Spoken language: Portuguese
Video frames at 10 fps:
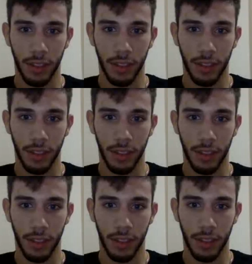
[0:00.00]
primeiramente,
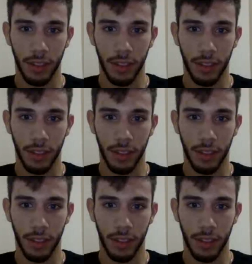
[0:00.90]
obrigado aí pelas
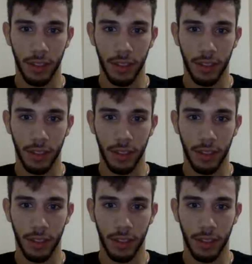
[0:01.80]
palavras, né?